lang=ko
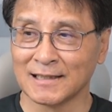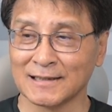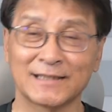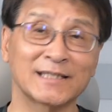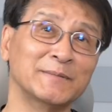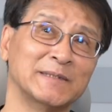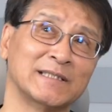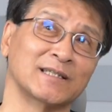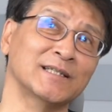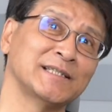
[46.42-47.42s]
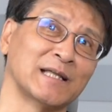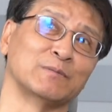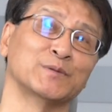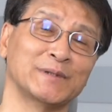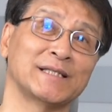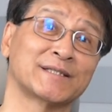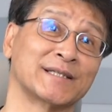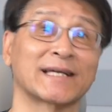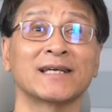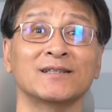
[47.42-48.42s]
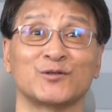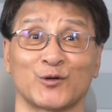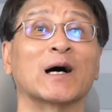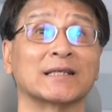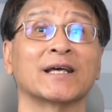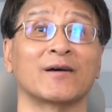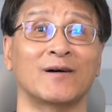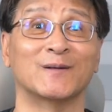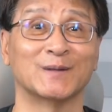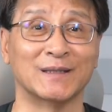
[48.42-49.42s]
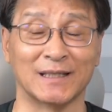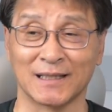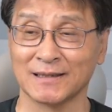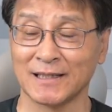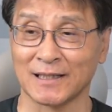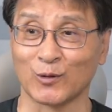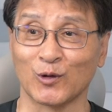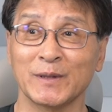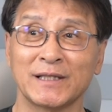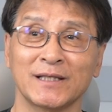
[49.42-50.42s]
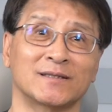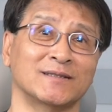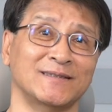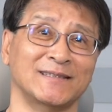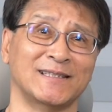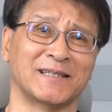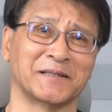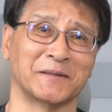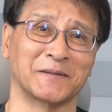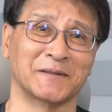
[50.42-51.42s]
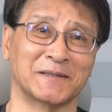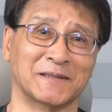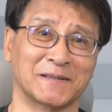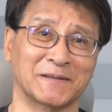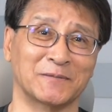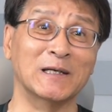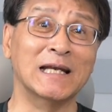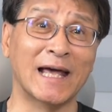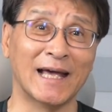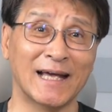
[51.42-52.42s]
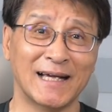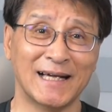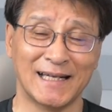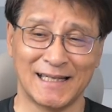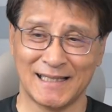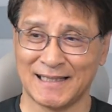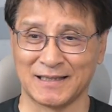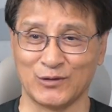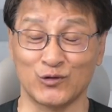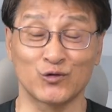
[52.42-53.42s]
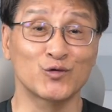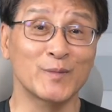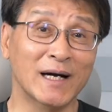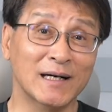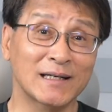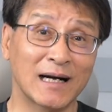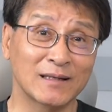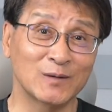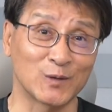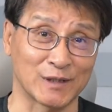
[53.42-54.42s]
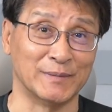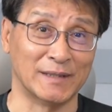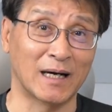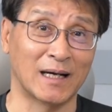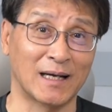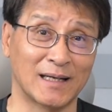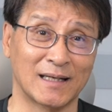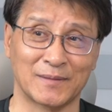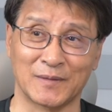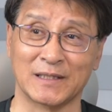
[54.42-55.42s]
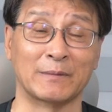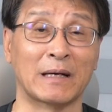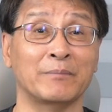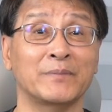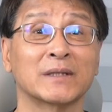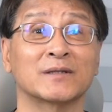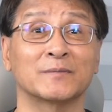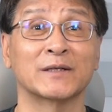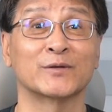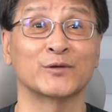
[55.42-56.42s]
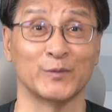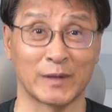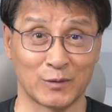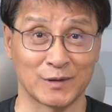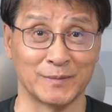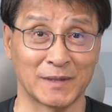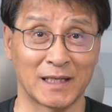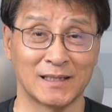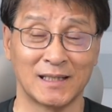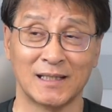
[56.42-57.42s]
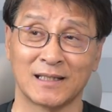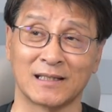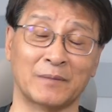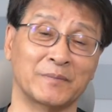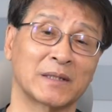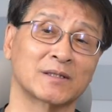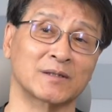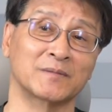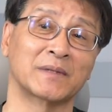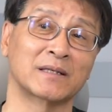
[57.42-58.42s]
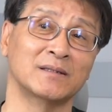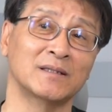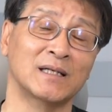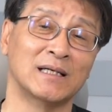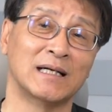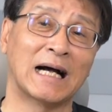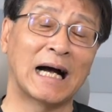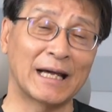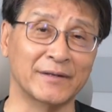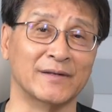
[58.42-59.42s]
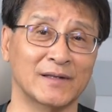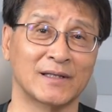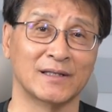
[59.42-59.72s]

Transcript: 근데 지금은 이제 거의 대부분이 트레킹을 주로 하세요. 예, 근데 돌로미티는 이제, 어, 원래 그 유명한 곳입니다. 뭐냐면 암벽 등반으로 유명한 곳입니다. 예, 암벽 등반을 하는